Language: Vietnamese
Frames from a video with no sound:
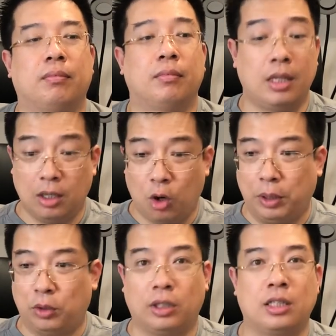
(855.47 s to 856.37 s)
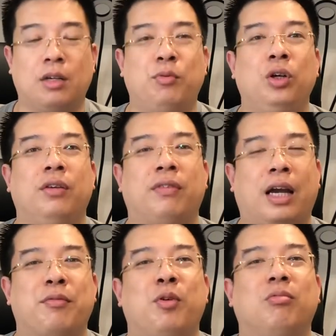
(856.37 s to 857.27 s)
Thế nhưng hôm nay tôi thấy rất vui và
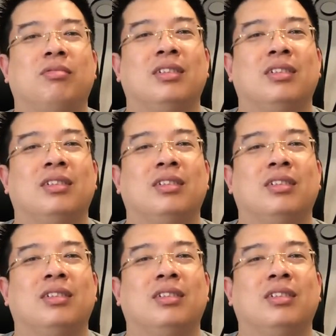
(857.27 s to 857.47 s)
hạnh phúc.